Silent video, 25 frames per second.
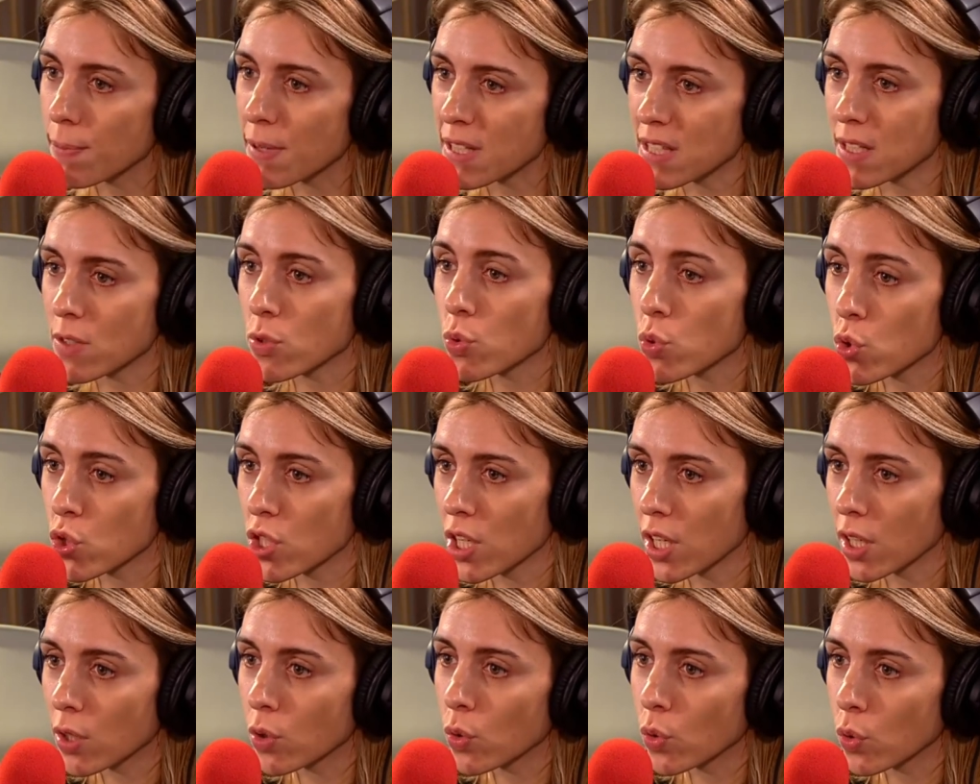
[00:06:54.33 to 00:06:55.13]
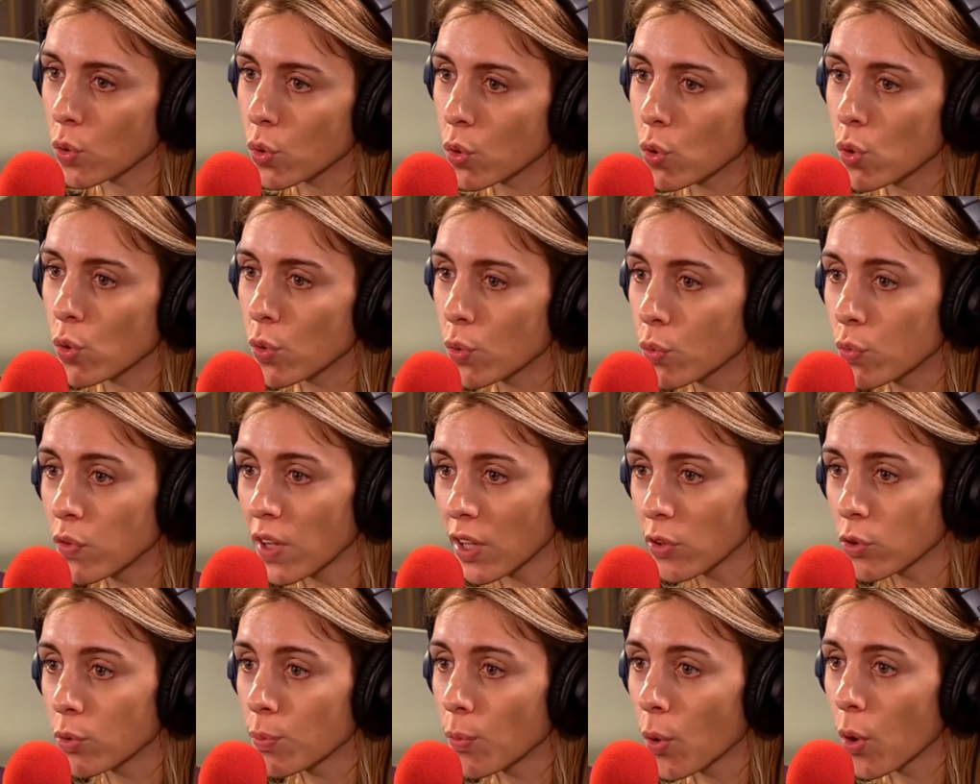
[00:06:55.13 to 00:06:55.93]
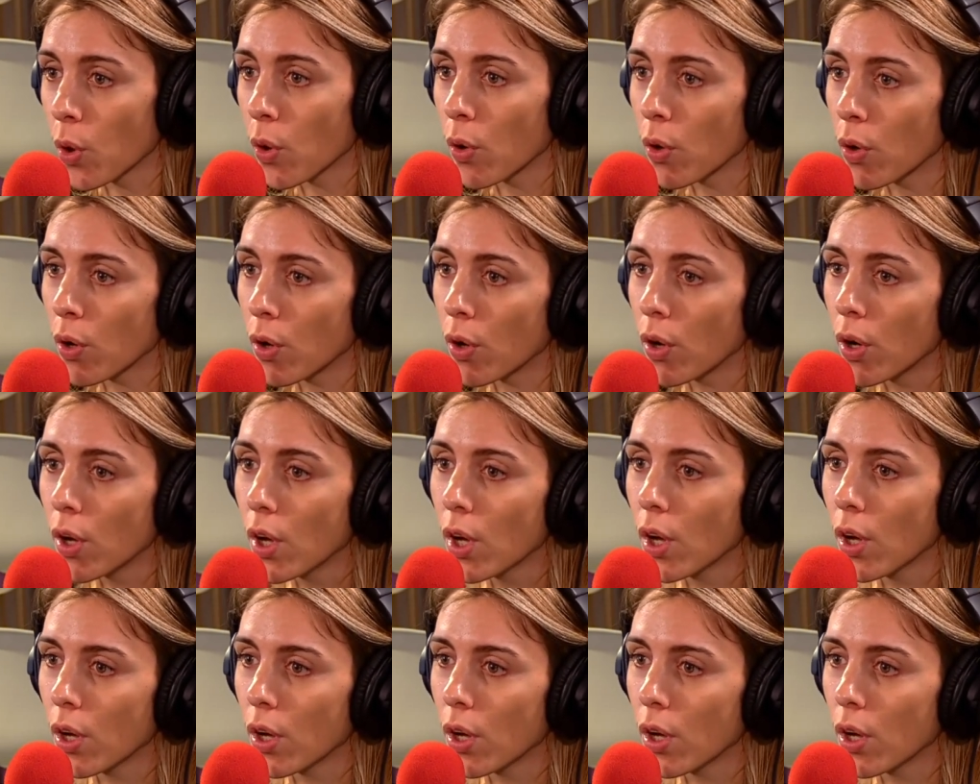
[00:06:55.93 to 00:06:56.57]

pas un sujet que, le gouvernement euh,